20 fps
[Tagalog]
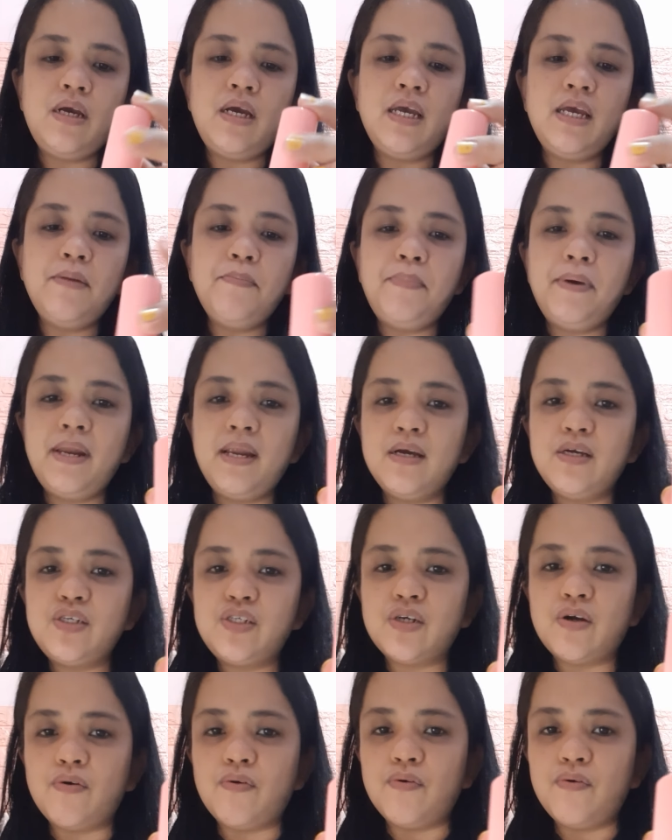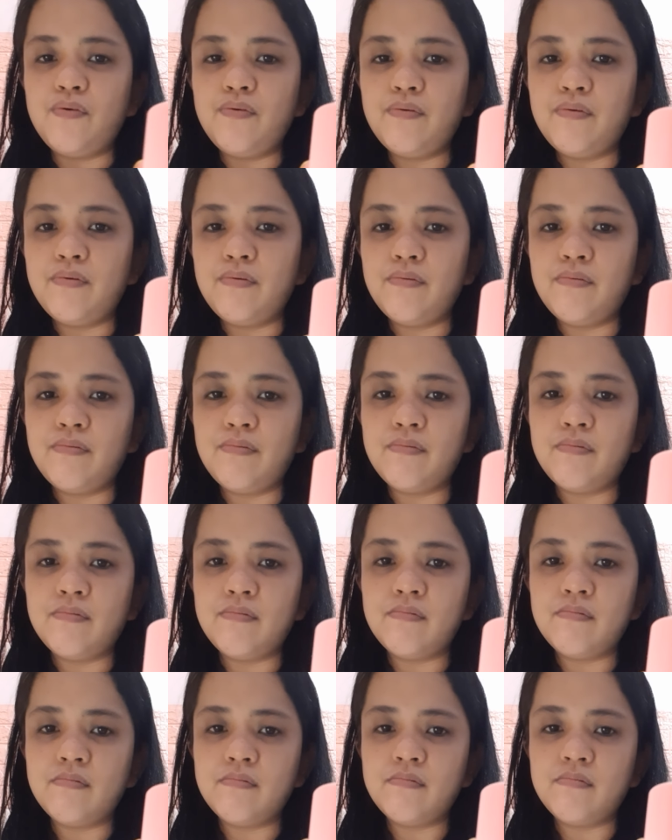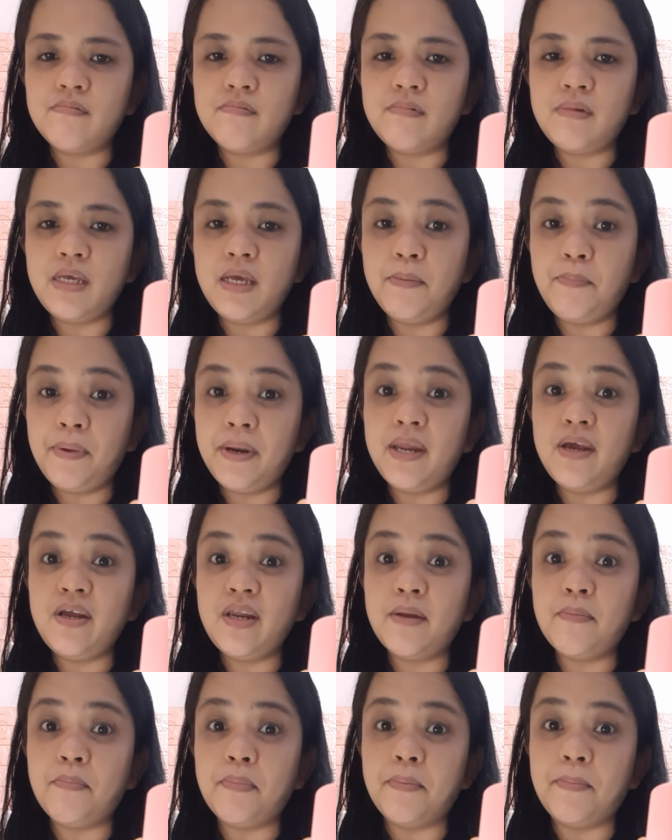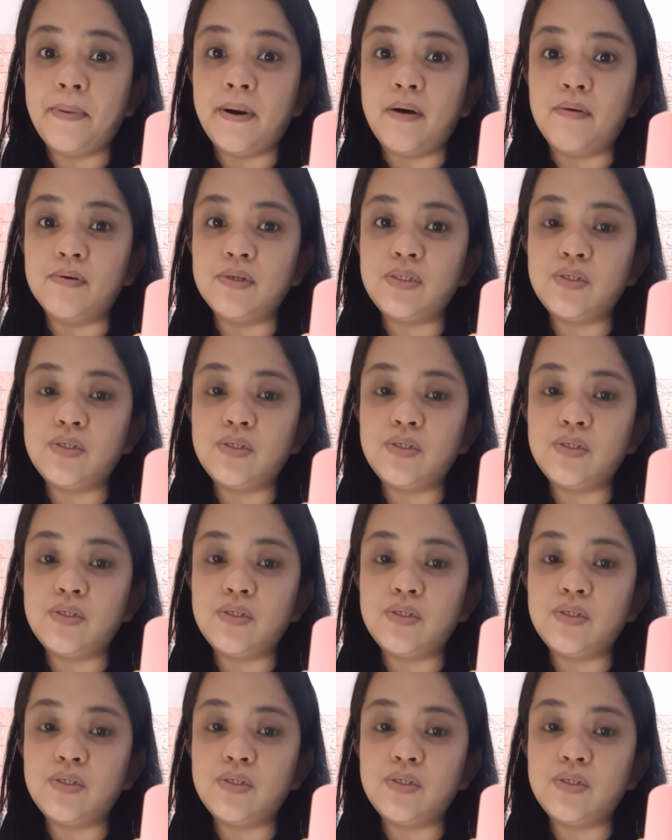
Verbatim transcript: Ayan pa lang siya, oh. Ayan pa lang yung ko.